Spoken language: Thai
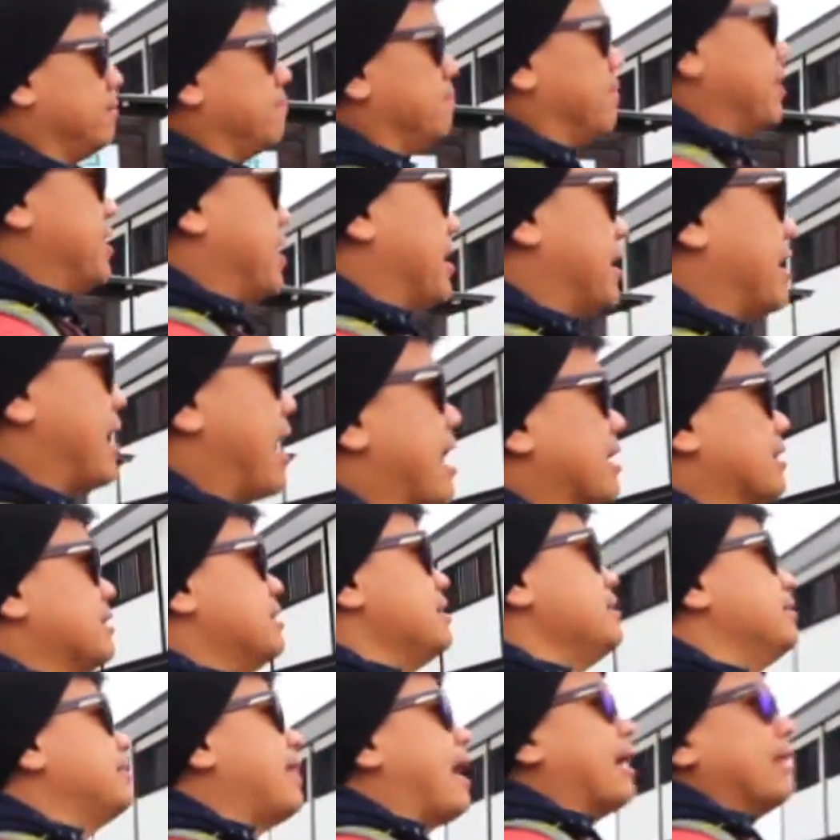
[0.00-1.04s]
นบรรยากาศ
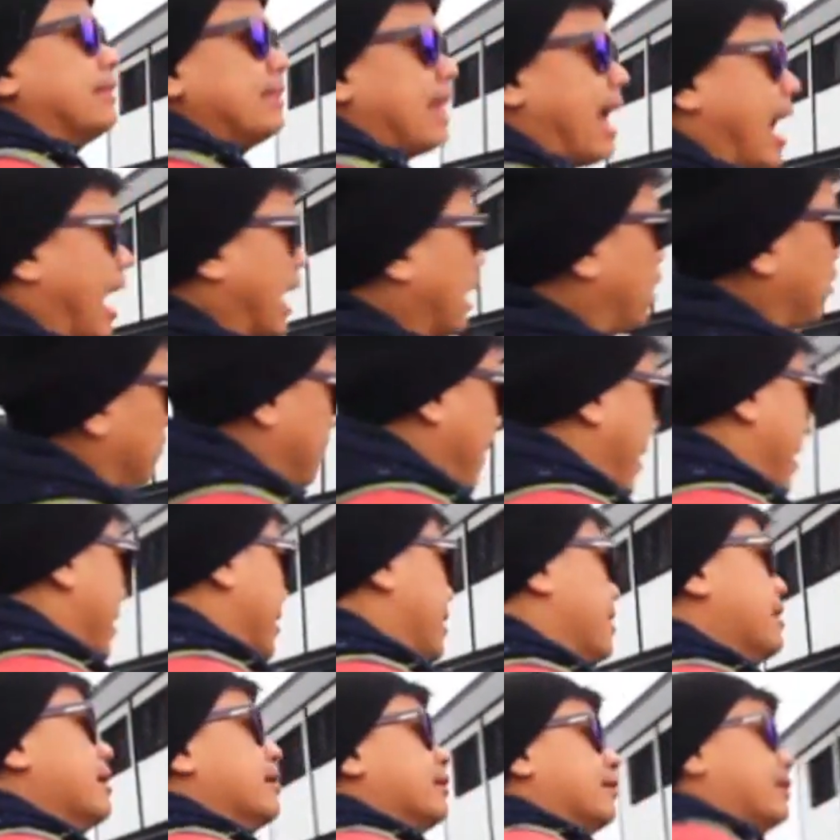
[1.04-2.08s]
ที่แตกต่างกันไป
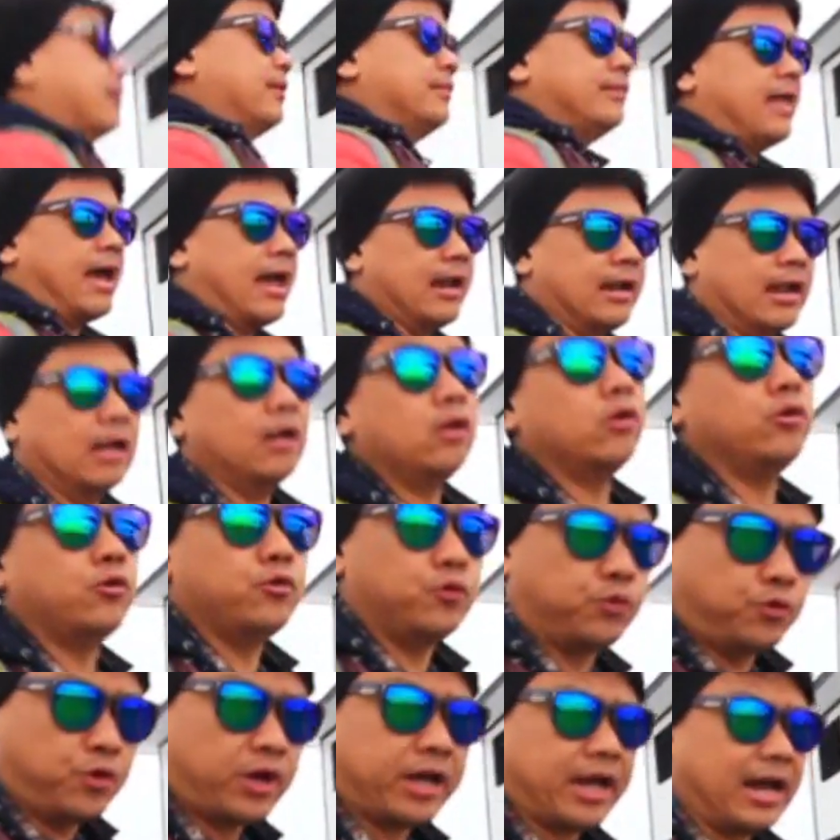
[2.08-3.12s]
ในแต่ละฤ
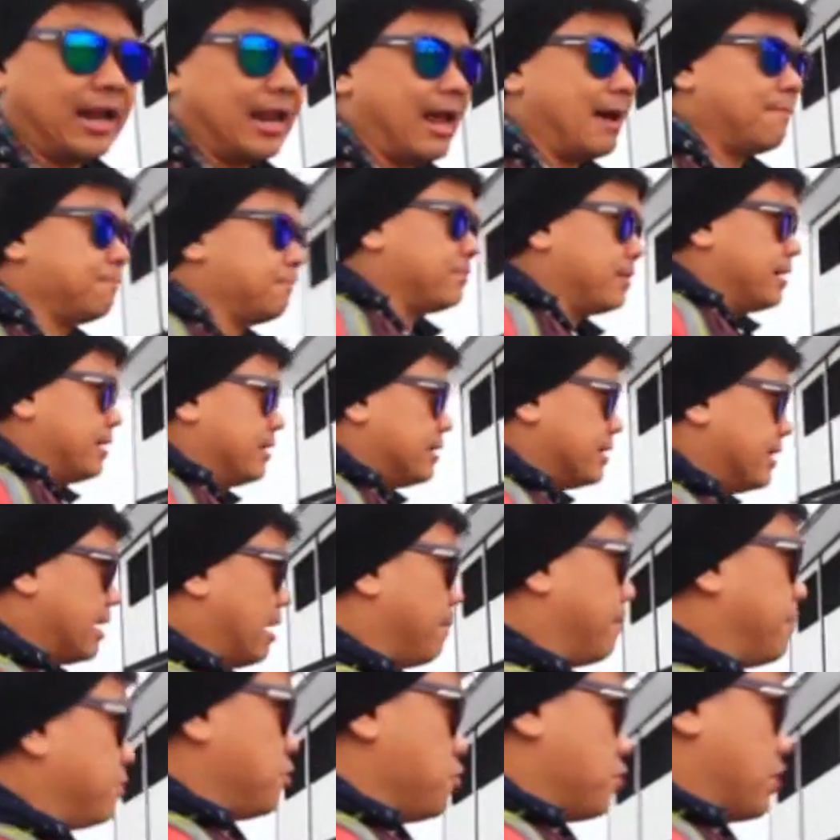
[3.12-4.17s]
ดูด้วยครับเดี๋ยว
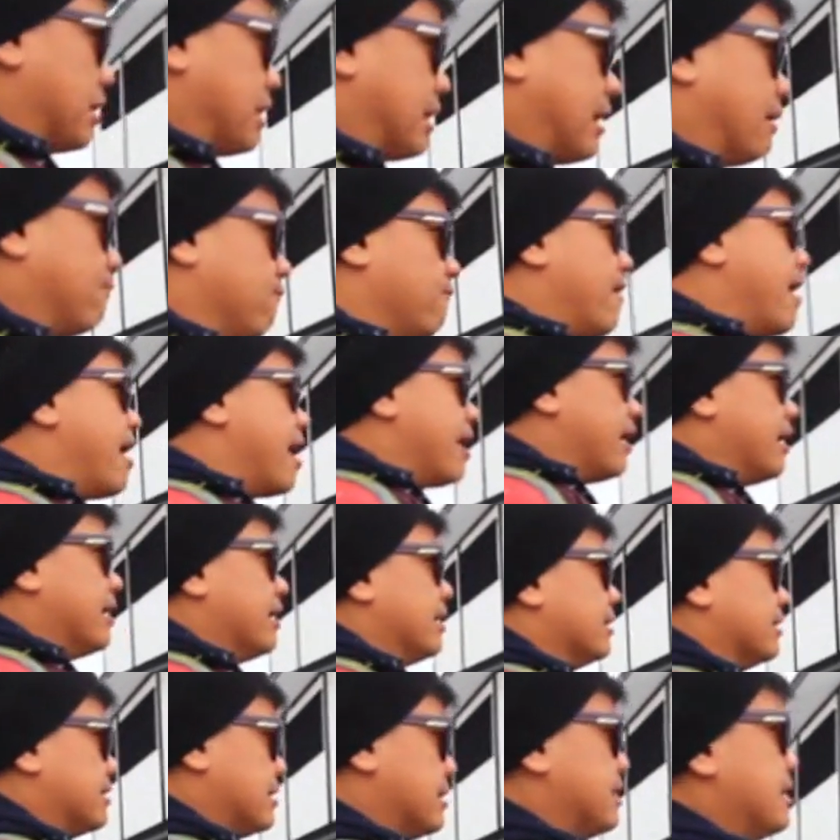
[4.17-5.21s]
เราไปดูกันครับว่า
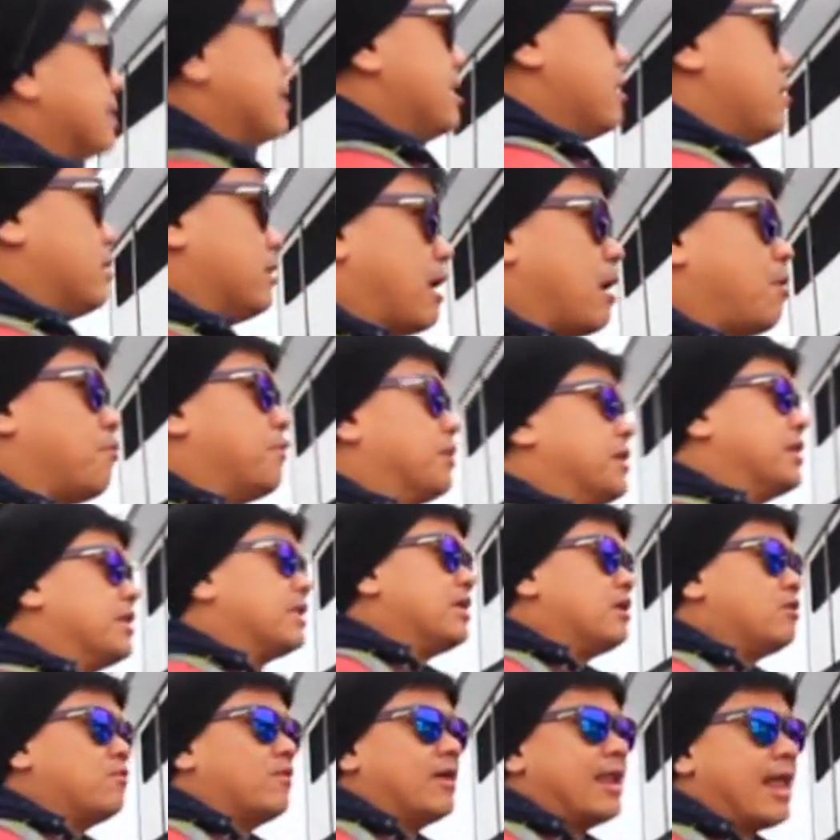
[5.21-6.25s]
ที่นี่ณวัน
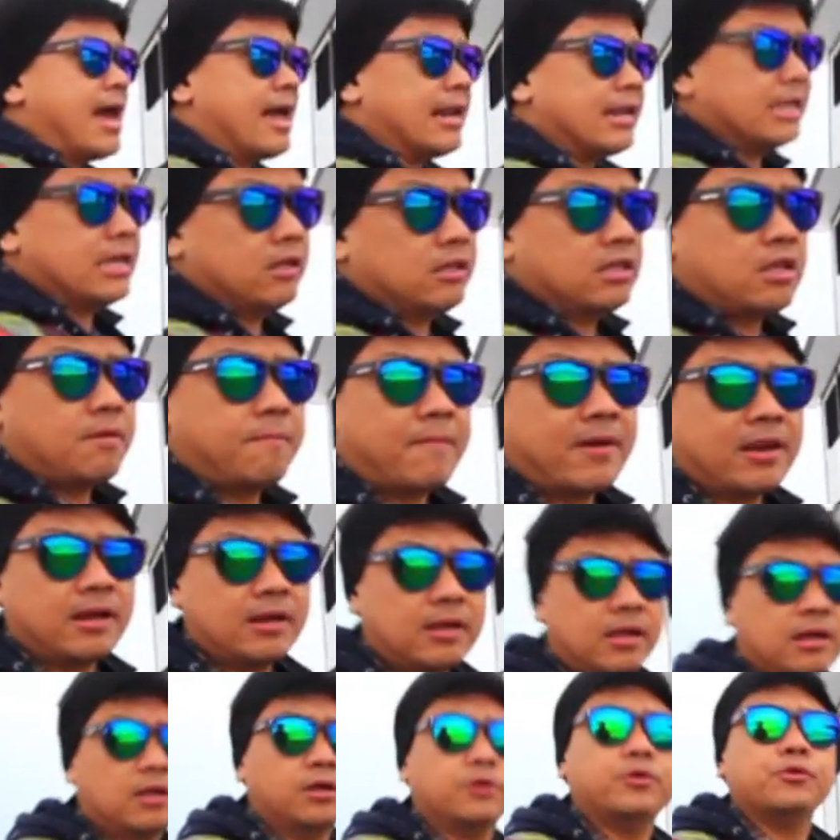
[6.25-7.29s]
นี้เวลานี้ที่เป็น
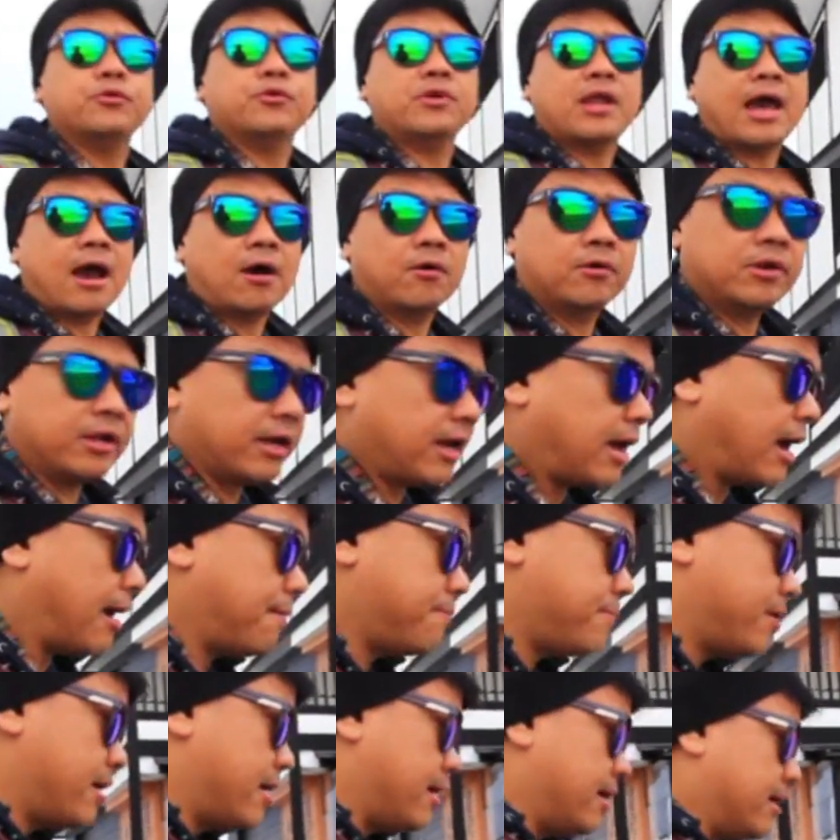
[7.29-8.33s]
ฤดูหนาวนะครั
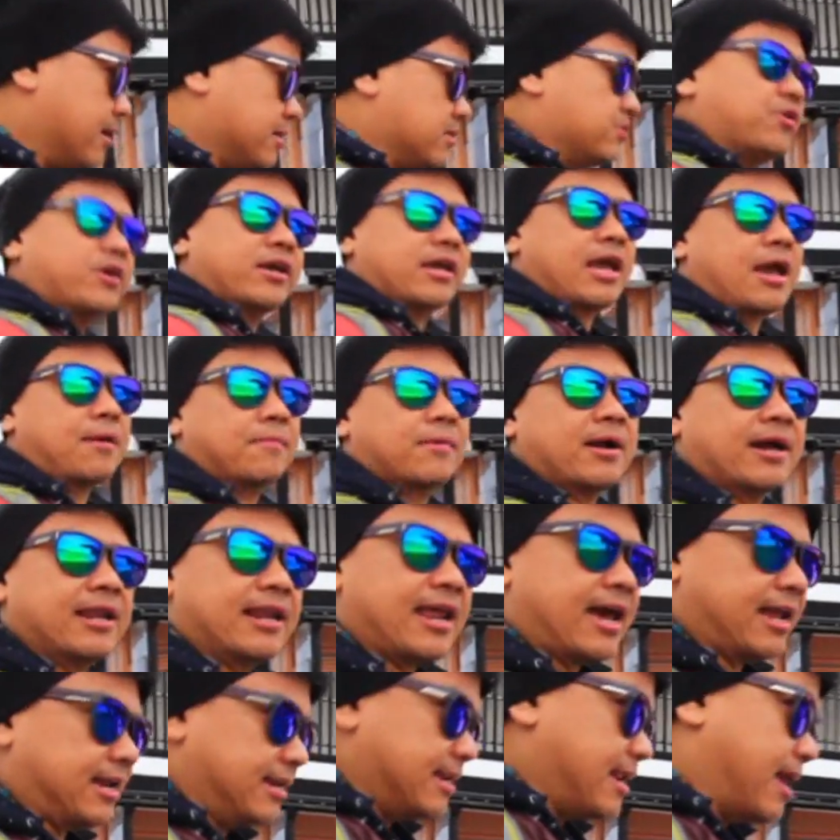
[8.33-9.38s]
บ สวยงามข
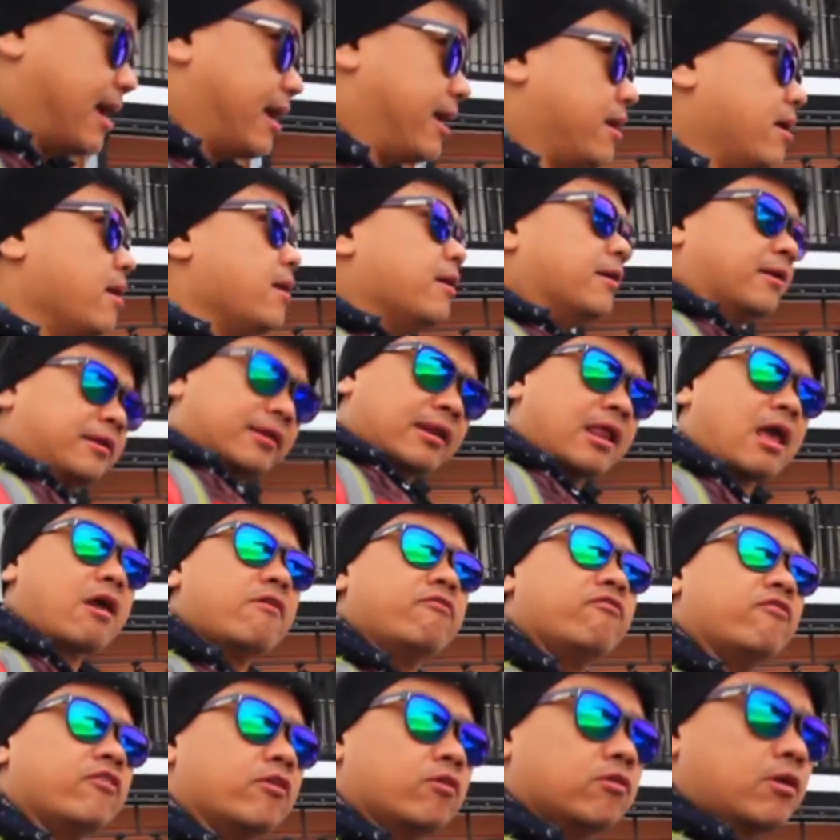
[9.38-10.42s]
นาดไหน ได้
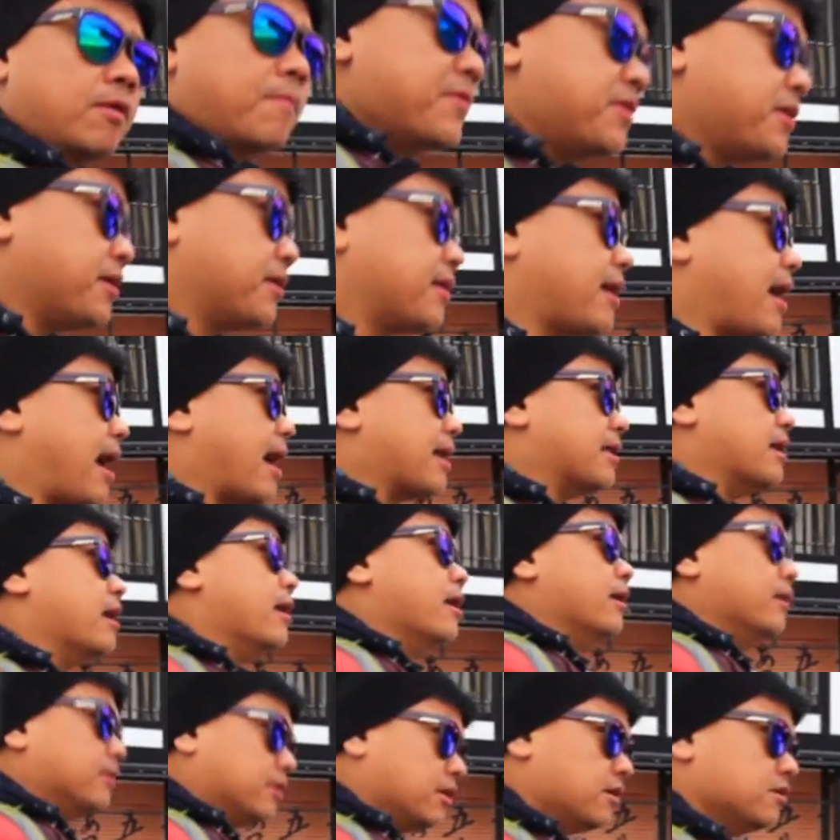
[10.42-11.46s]
ฟิลได้บรรยากาศ
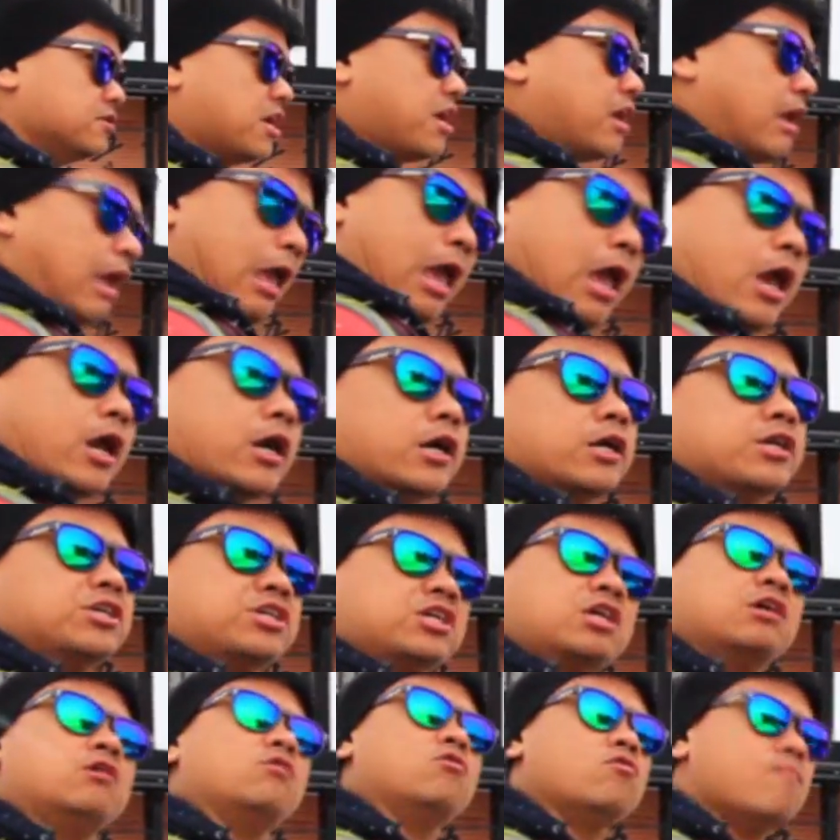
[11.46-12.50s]
จริงๆ
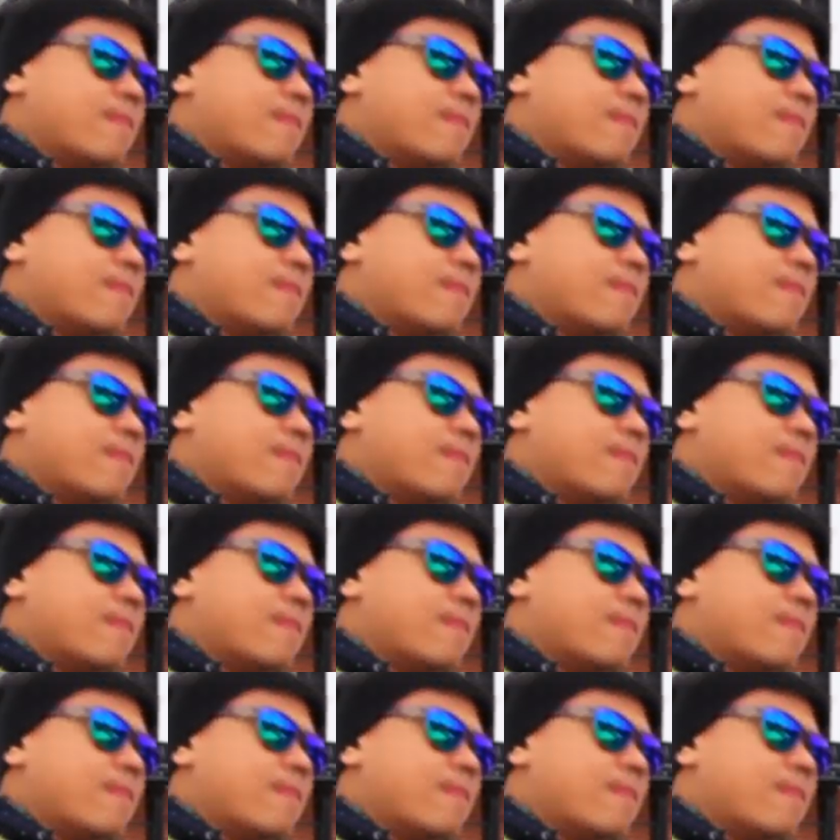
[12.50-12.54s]
ชิล